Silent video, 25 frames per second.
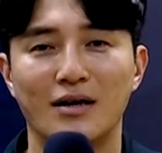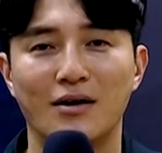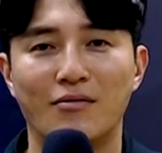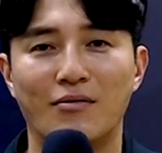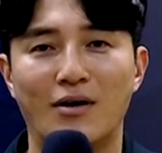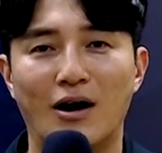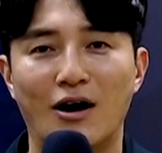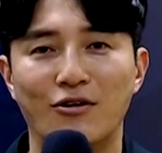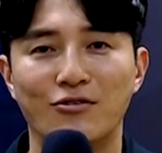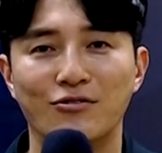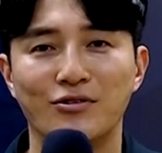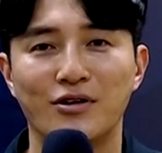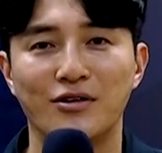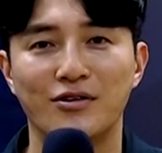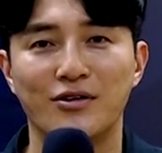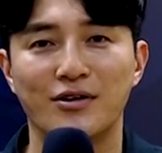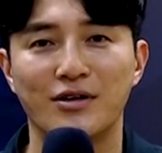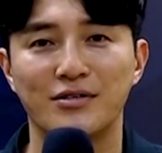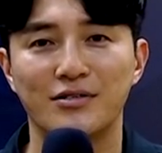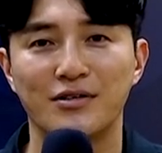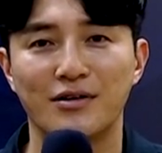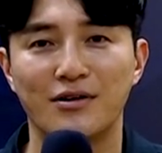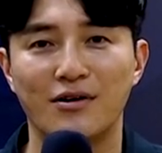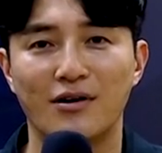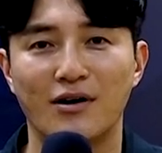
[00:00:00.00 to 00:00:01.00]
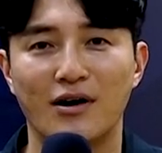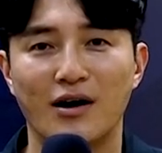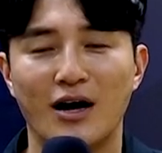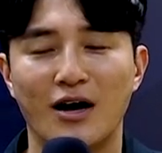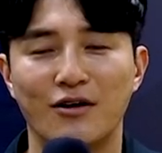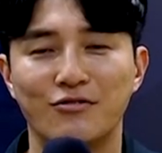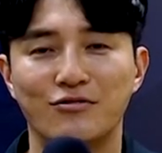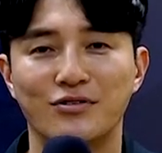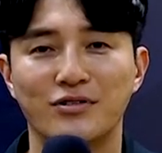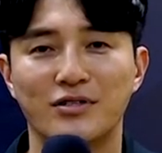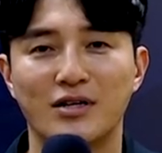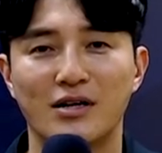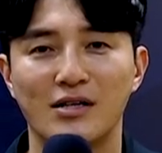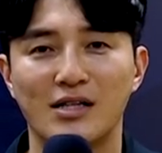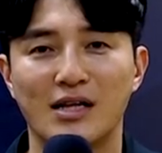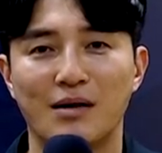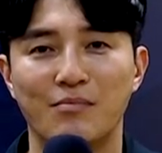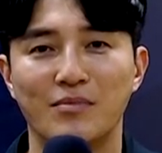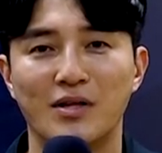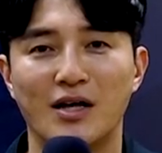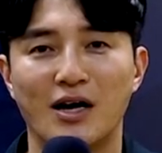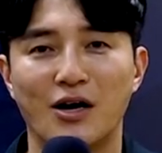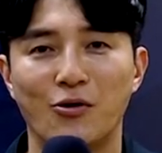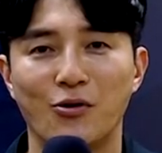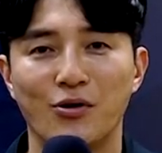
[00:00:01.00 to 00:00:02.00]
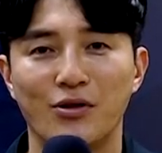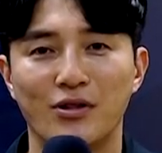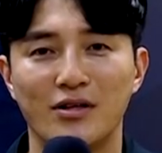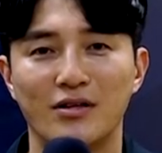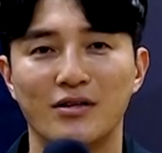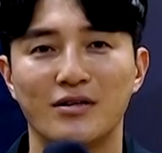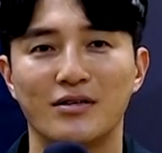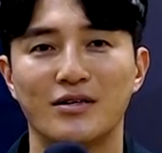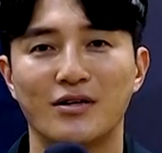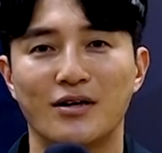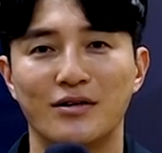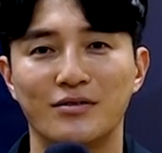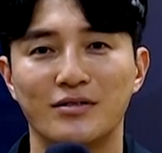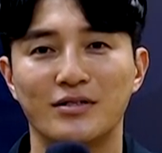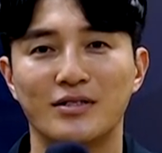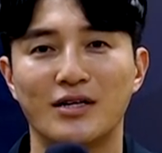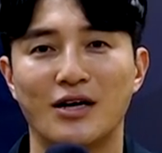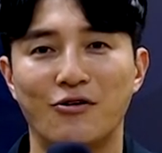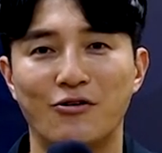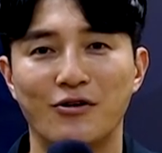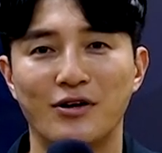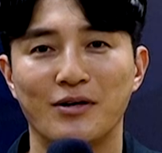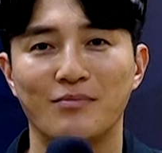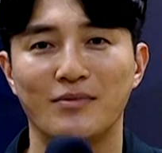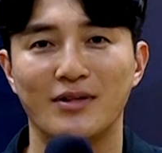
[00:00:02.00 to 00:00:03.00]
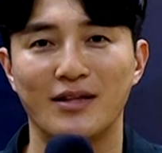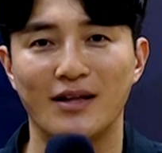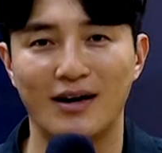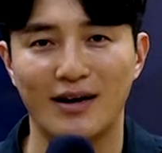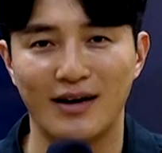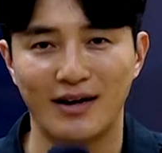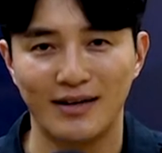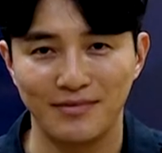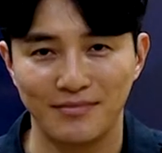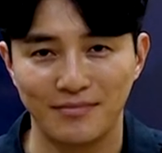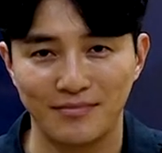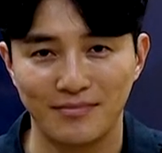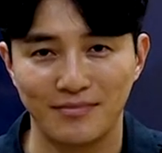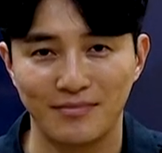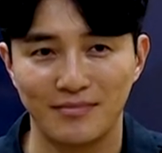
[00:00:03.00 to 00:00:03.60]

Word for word: 와우에 대해서 한국사를 담당하고 있는 현창원입니다.